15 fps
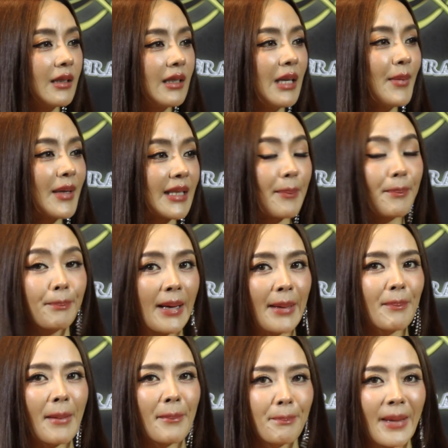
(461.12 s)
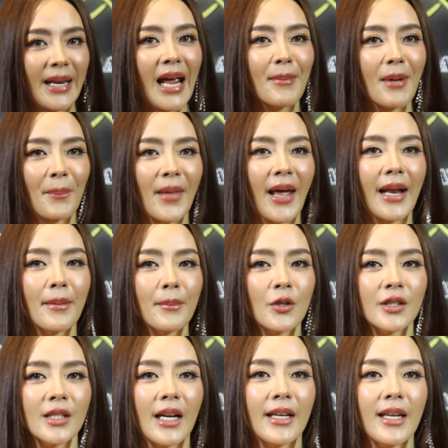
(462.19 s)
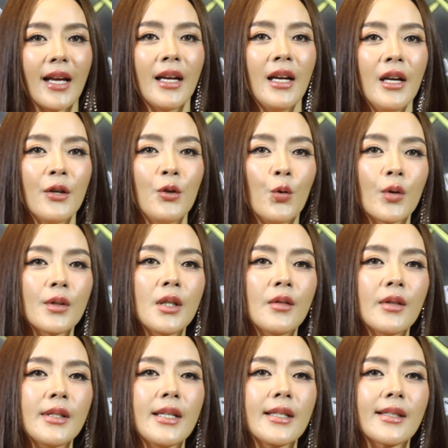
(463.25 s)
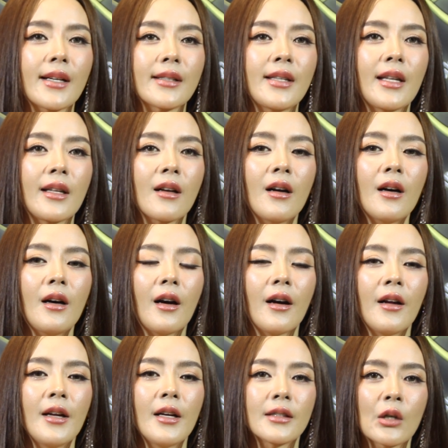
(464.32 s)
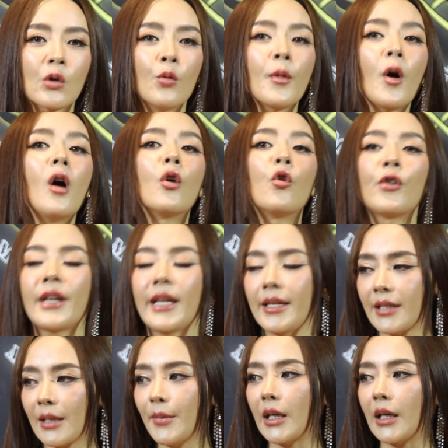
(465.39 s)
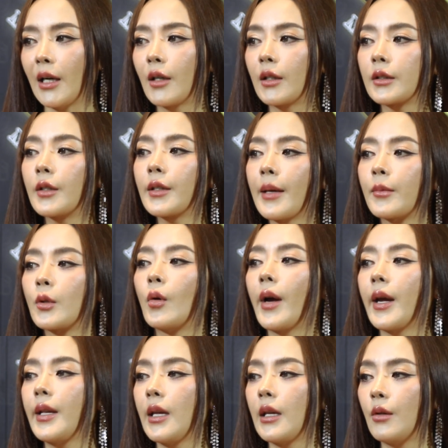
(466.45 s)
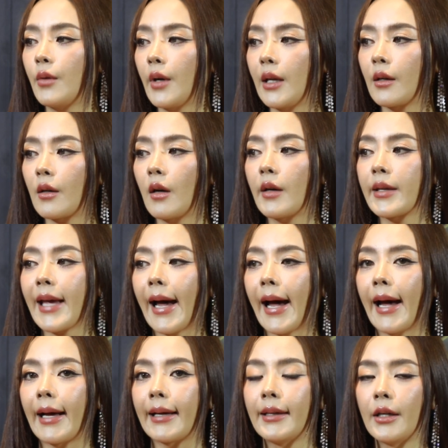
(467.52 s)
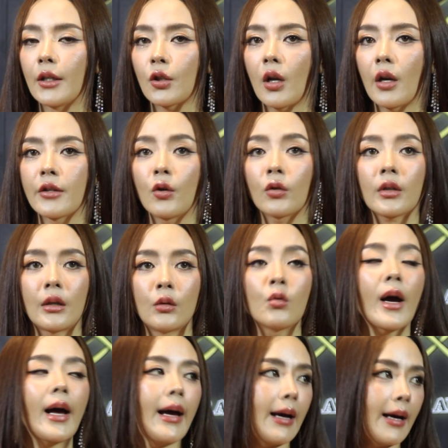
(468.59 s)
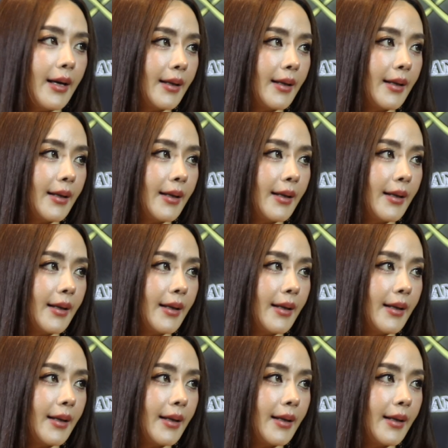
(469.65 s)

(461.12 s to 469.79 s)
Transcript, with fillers: ที่มันจะเป็นไปได้แบบนั้น เพราะฉะนั้นเนี่ยหนูเชื่อว่าสิ่งศักดิ์สิทธิ์ก็จะคุ้มครองคนดีเสมอ เราก็ต้องทำตัวให้ดีด้วย แล้วก็อย่าทอยศกับลูกค้า